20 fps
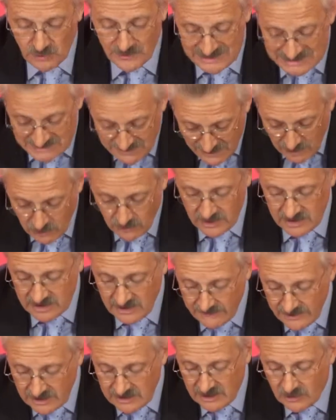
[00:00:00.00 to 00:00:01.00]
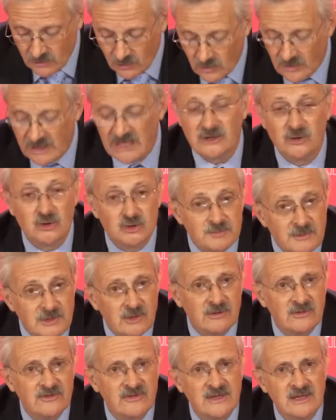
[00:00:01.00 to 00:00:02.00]
más bajo de Zapatero en
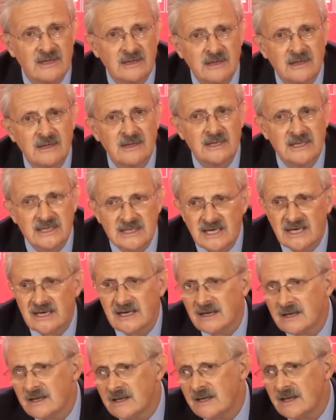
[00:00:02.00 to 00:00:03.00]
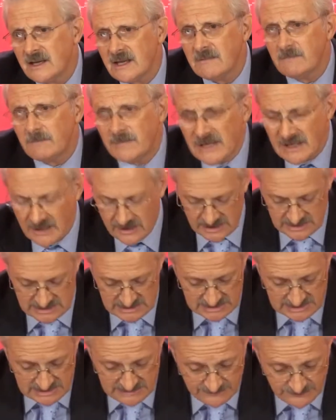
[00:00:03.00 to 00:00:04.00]
2011, ya en plena
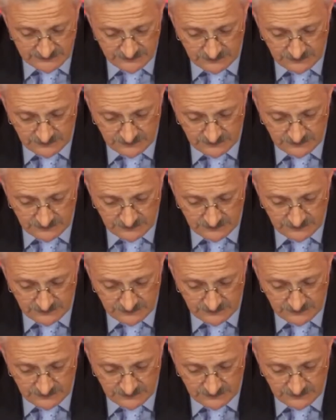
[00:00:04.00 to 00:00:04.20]
crisis.